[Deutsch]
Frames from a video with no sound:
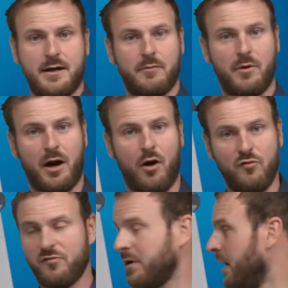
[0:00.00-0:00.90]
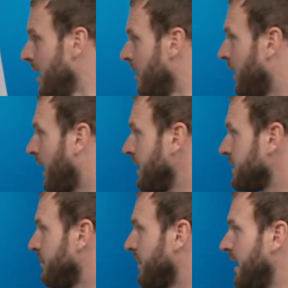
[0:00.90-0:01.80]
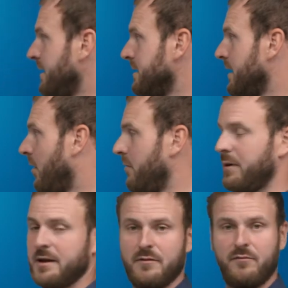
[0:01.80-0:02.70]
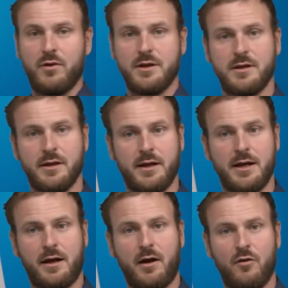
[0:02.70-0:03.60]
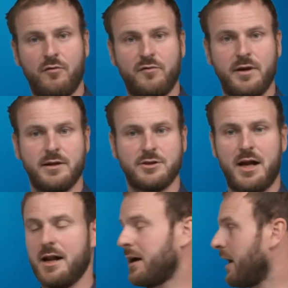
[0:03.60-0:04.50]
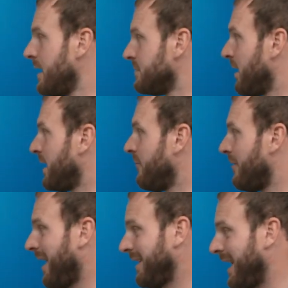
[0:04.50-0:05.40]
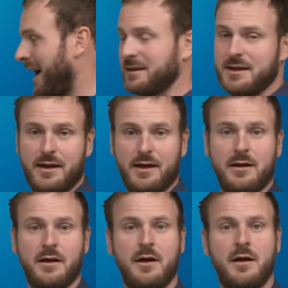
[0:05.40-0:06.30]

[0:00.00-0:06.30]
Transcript: die kann man kaufen. Man kann zum Teil diese Hallplättchen voll integriert kaufen in Schaltkreisen, bei denen man dann tatsächlich einen